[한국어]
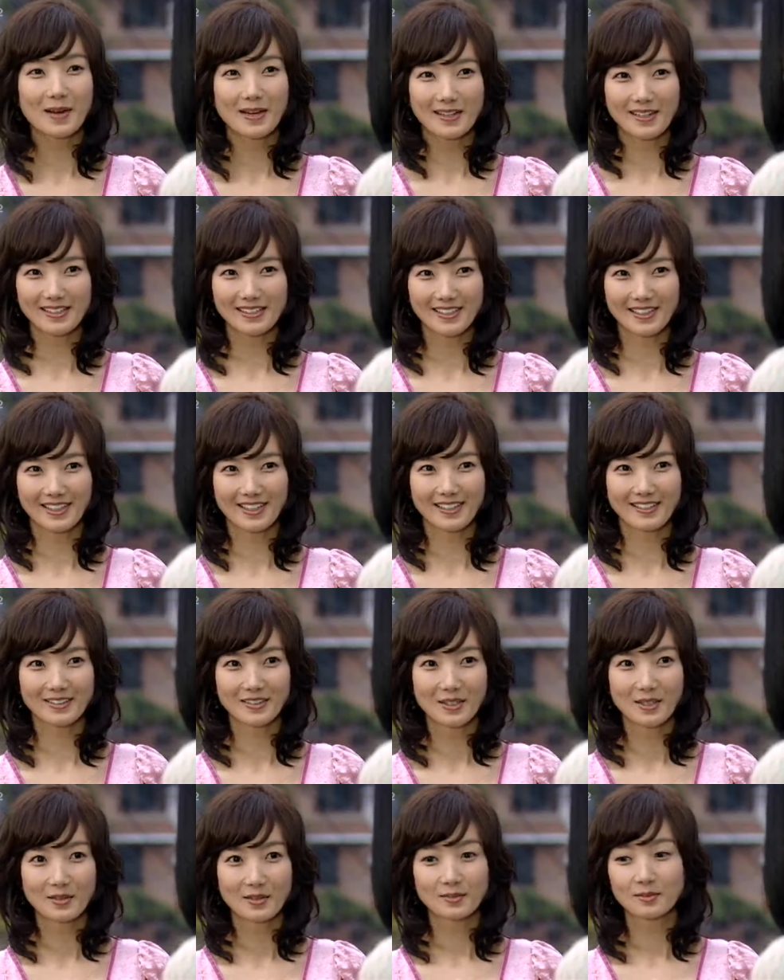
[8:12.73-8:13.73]
내가
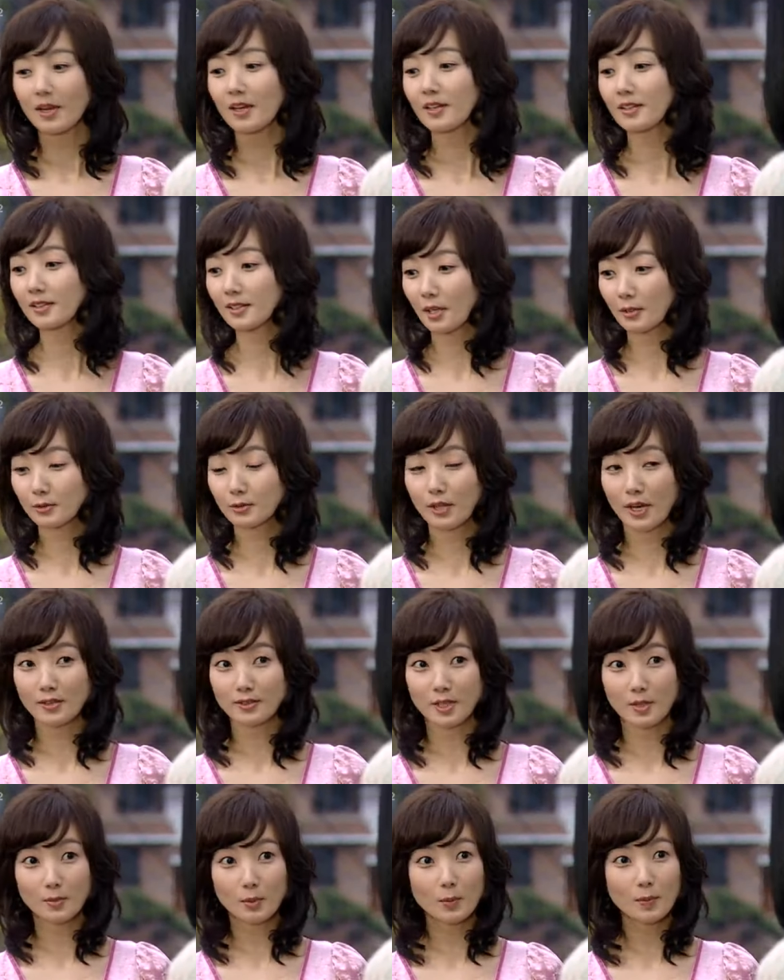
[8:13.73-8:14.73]
말할게. 내일이라도
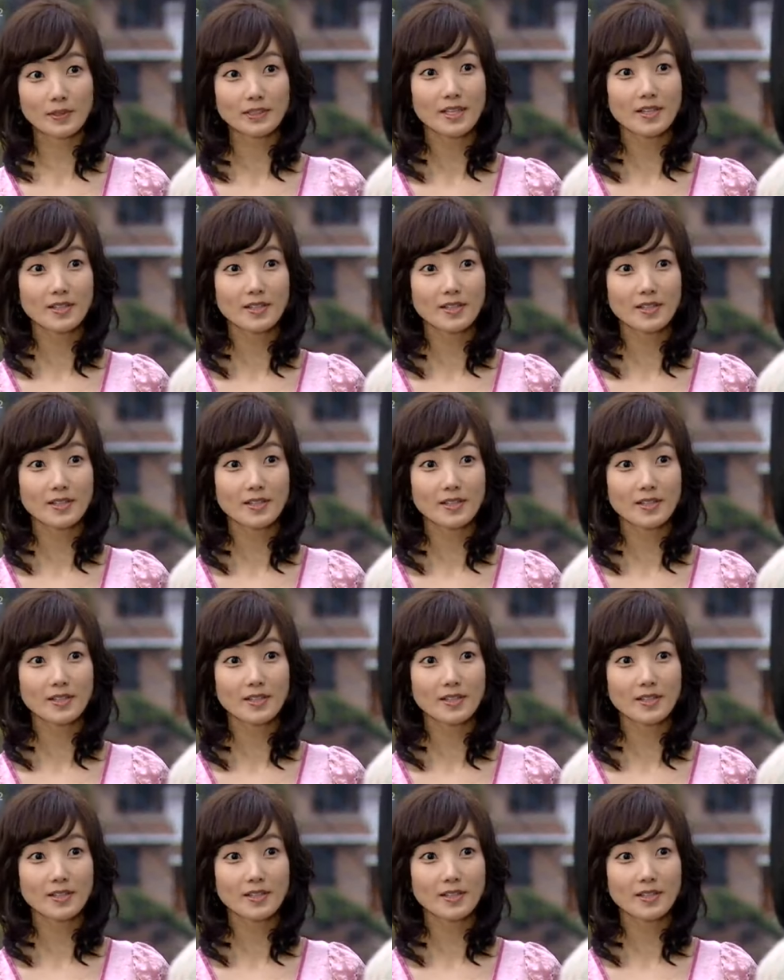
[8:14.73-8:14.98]
당장